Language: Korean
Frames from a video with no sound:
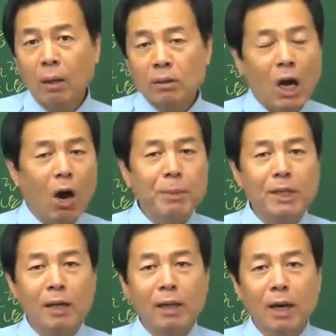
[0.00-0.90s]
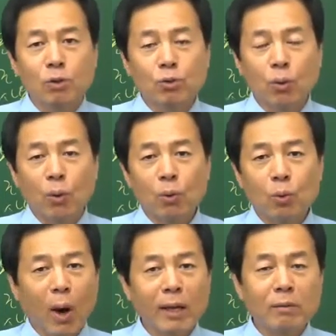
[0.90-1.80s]
사업이 잘 돼가지고
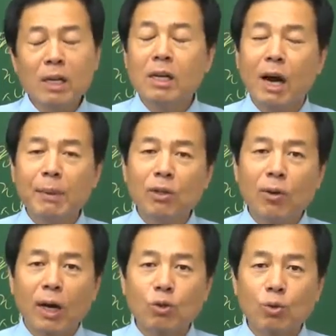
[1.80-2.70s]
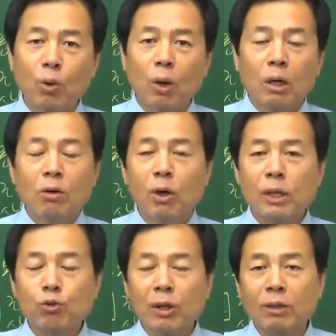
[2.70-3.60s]
또 아는 일감이 늘어가지고 근로자
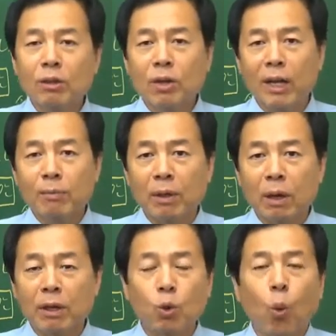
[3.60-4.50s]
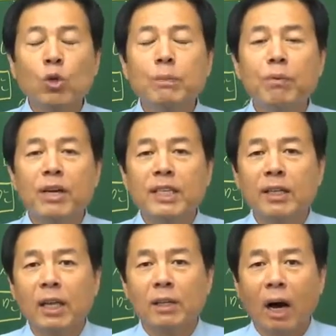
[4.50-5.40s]
숫자가 늘 거 아닙니까? 그래서 50명 이상이
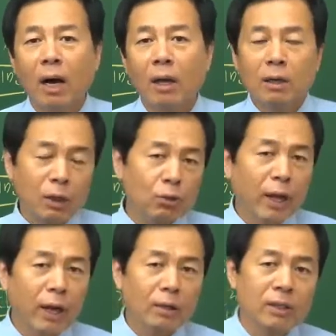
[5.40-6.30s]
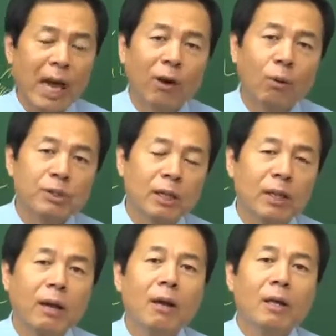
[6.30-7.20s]
됐다. 그래도 내가 그
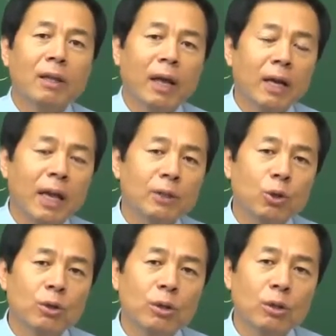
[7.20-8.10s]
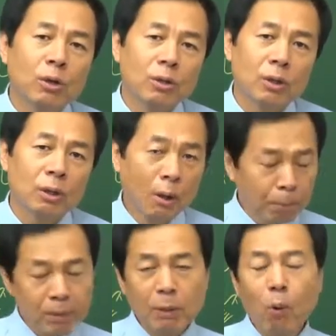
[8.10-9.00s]
자영업자인데 내가 계속 그 어떤
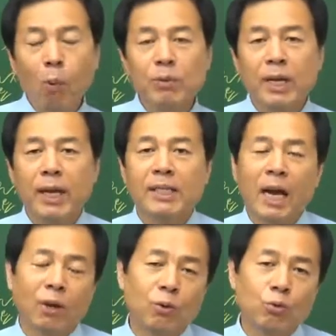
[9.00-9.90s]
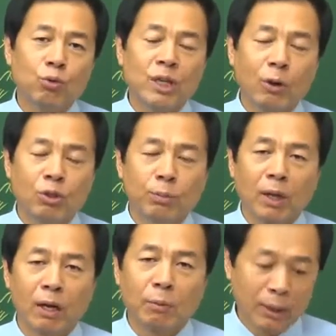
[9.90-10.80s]
피보험자의 자격을 유지하고
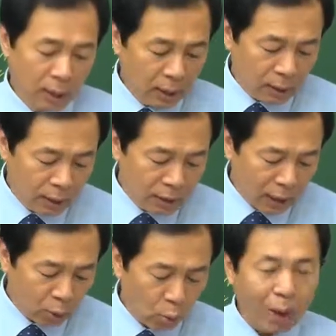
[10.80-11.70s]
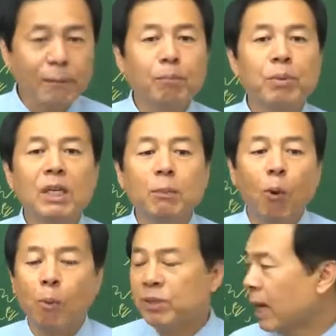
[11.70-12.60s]
싶다. 그러면 그 자 또한
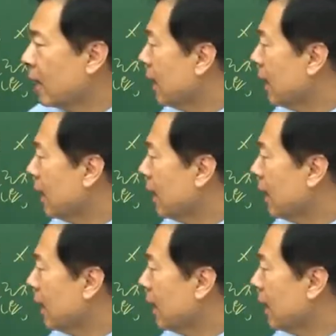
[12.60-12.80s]
피보험자가